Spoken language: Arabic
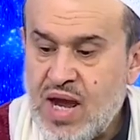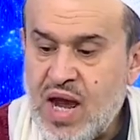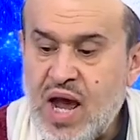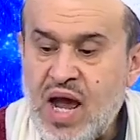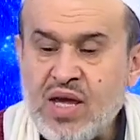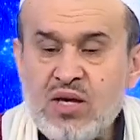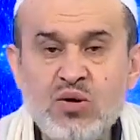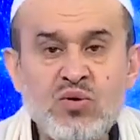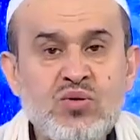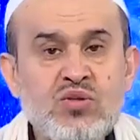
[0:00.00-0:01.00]

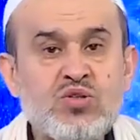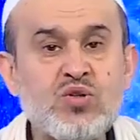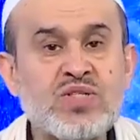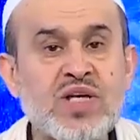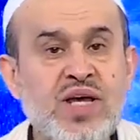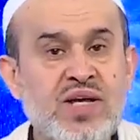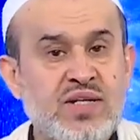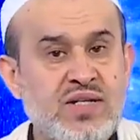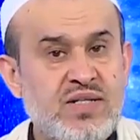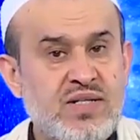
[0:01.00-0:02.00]
آخر جزء
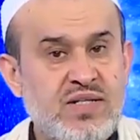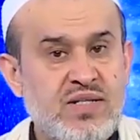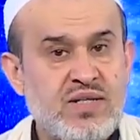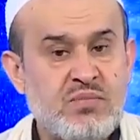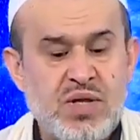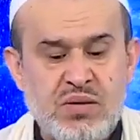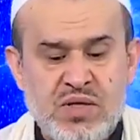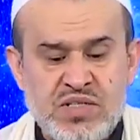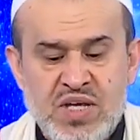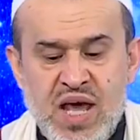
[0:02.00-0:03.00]
من
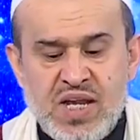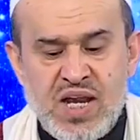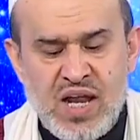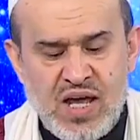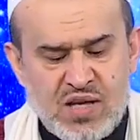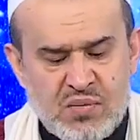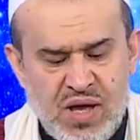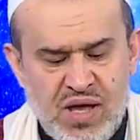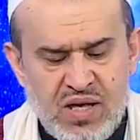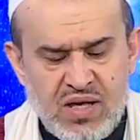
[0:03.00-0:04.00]
ميزان
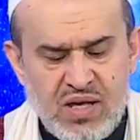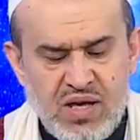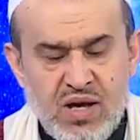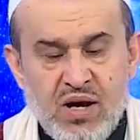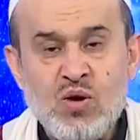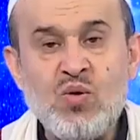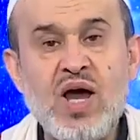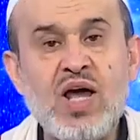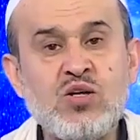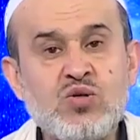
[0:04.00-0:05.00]
الحكمة هو
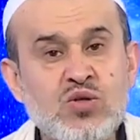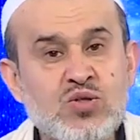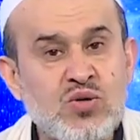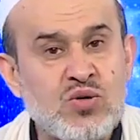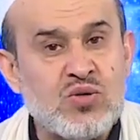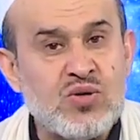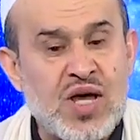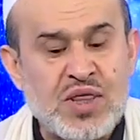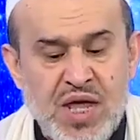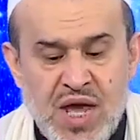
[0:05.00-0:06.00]
الجزء
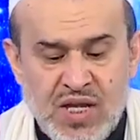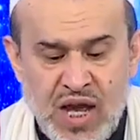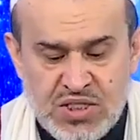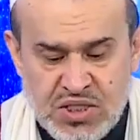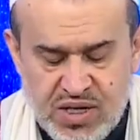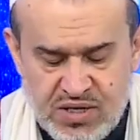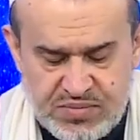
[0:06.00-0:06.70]
الثاني عشر